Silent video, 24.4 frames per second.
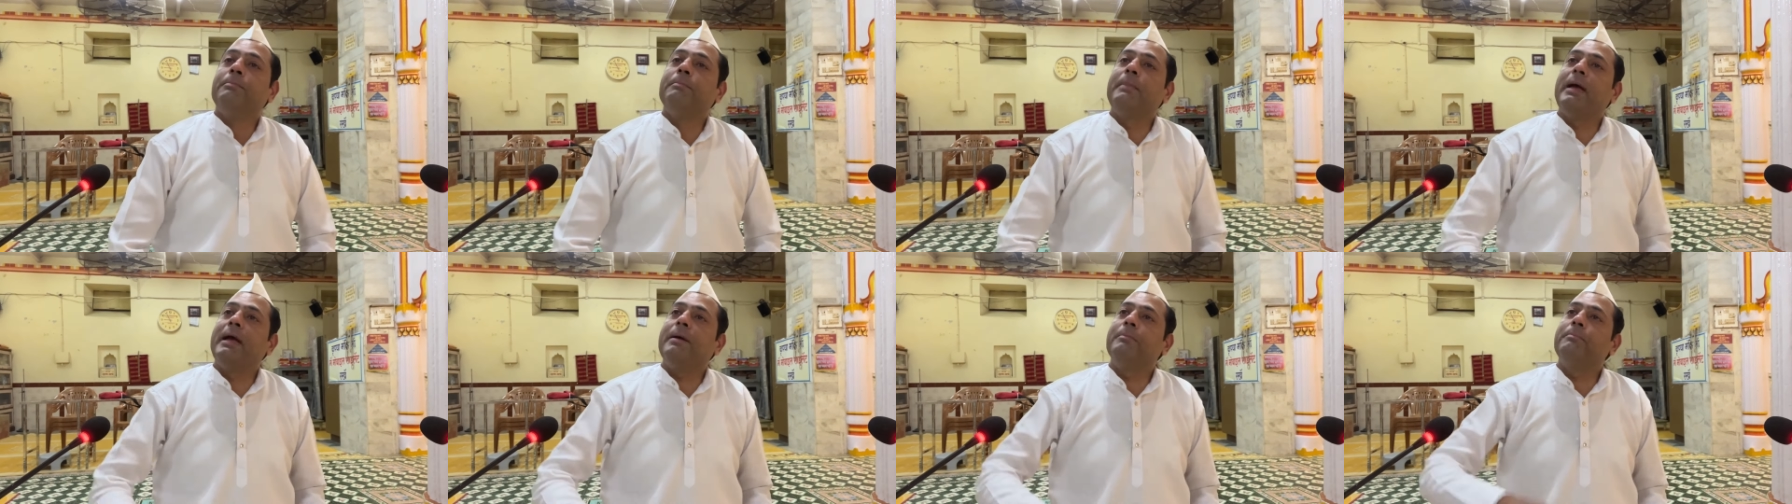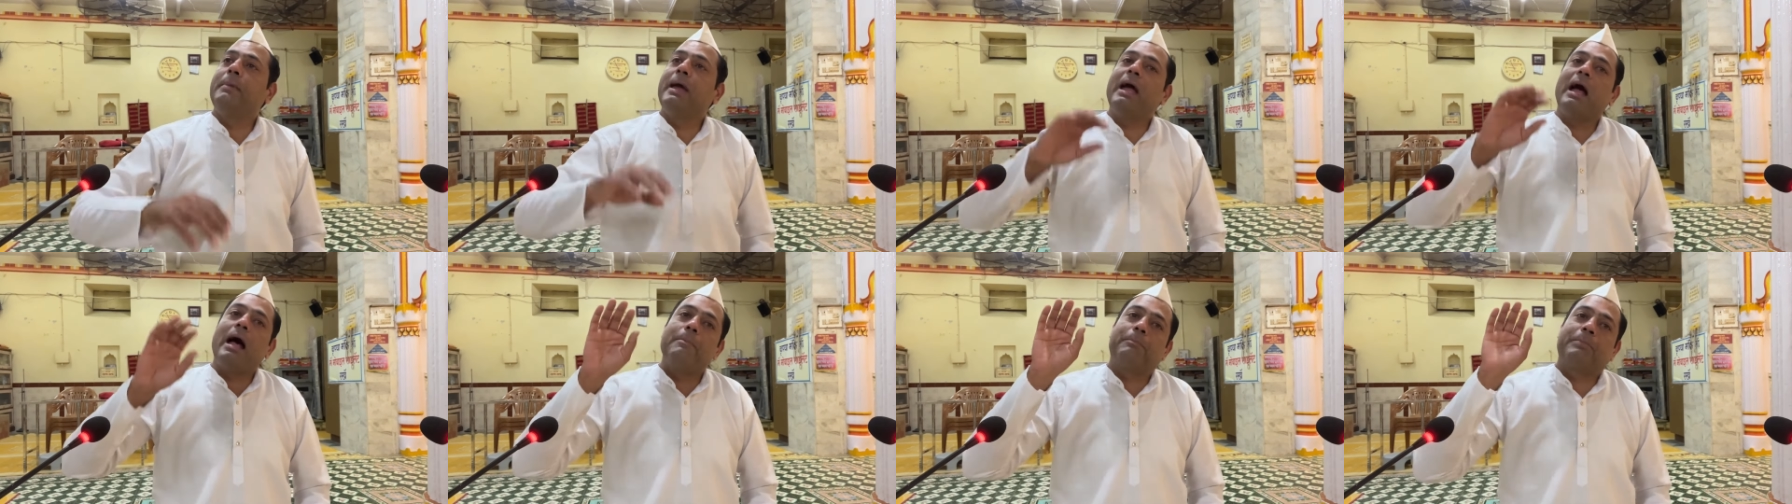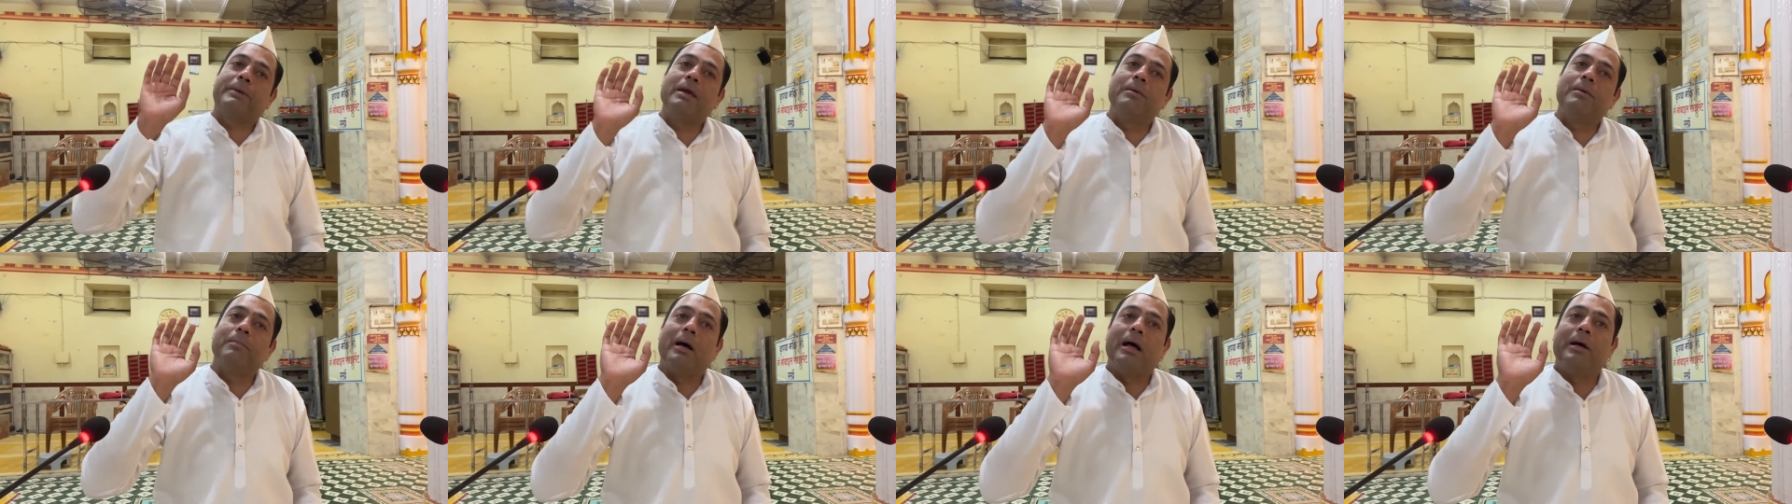मैं मैं
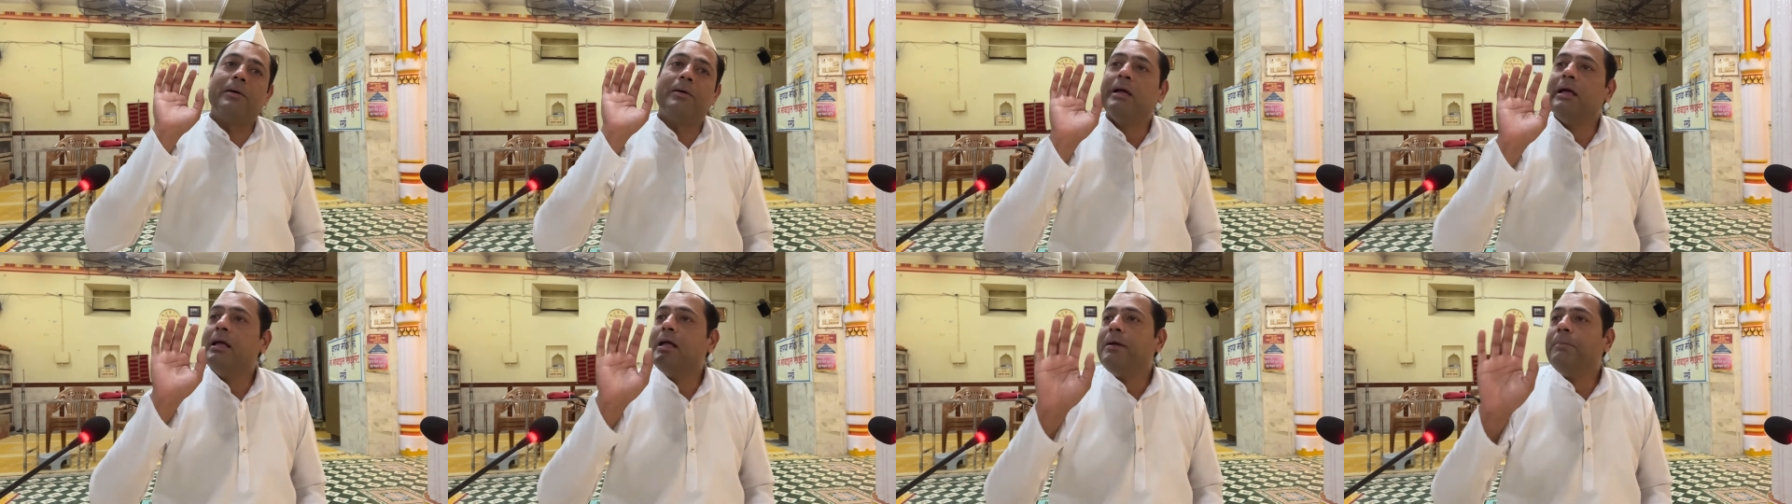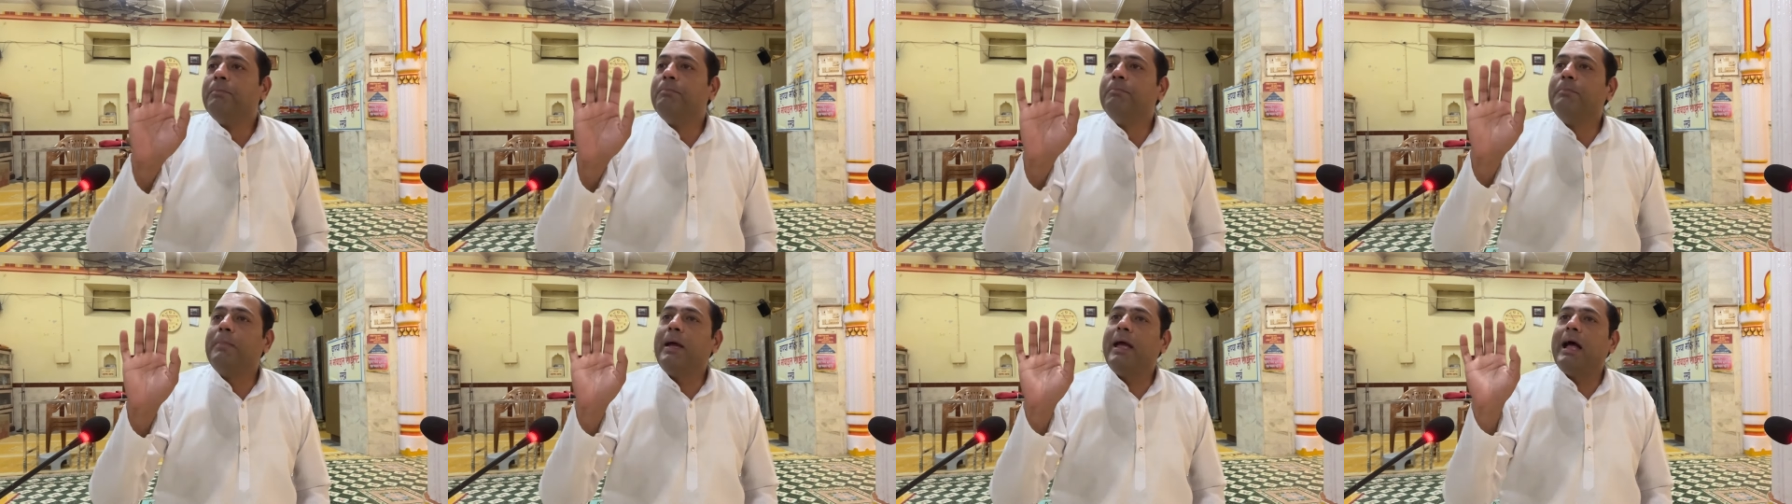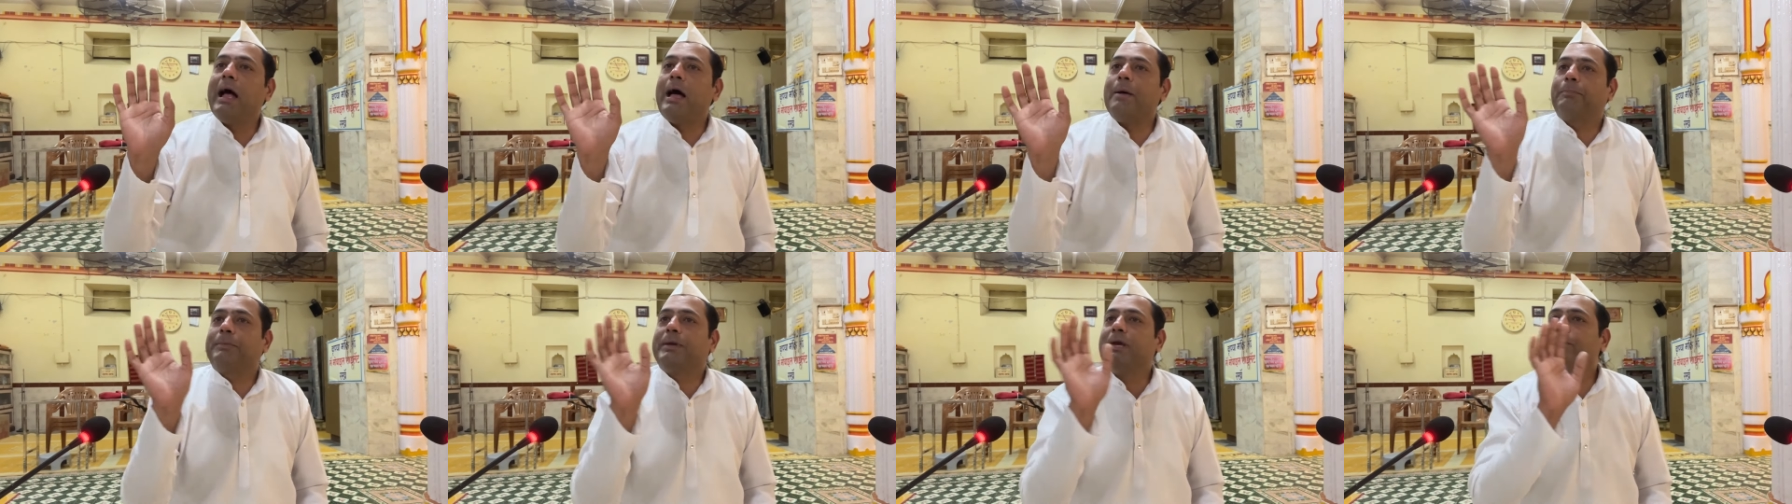आपकी मैं
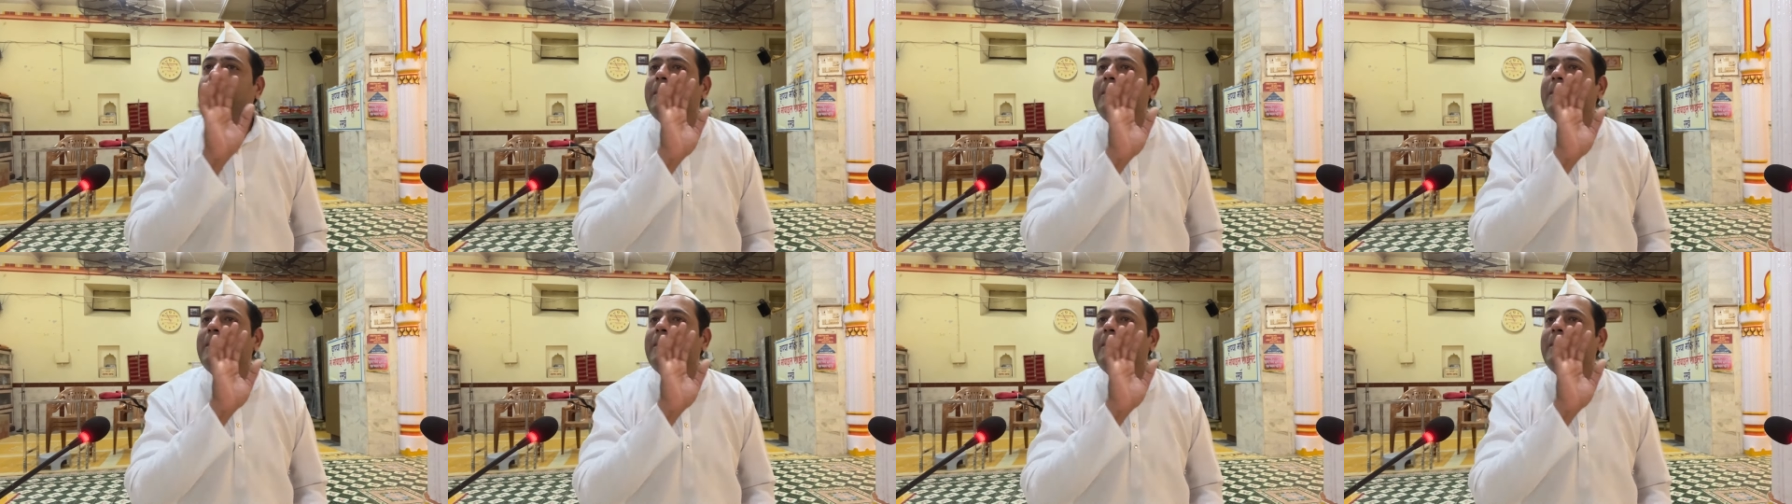आपकी